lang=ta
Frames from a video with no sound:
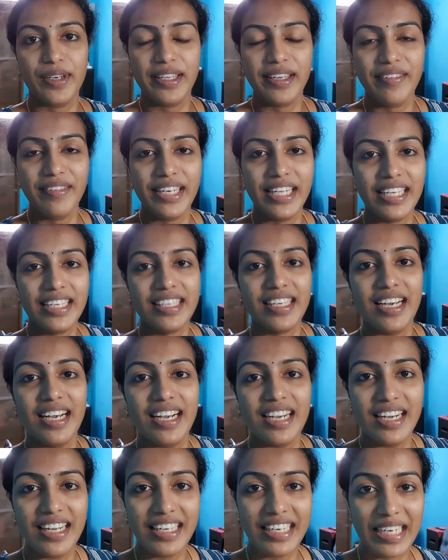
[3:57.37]
ஈவினிங்
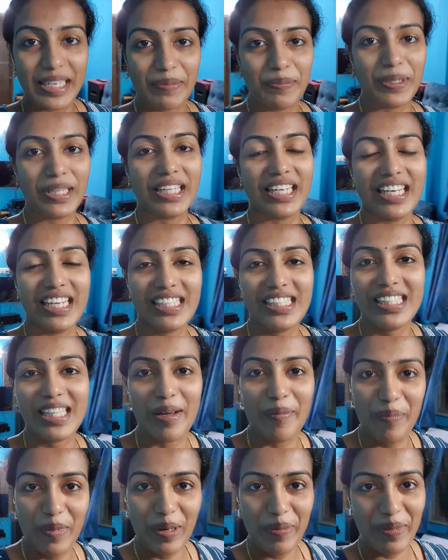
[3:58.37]
இன்றைக்கி பார்த்தீங்கன்னா
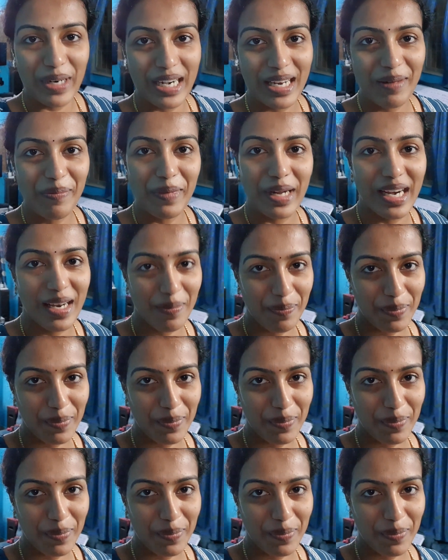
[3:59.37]
செம்ம மழை மழை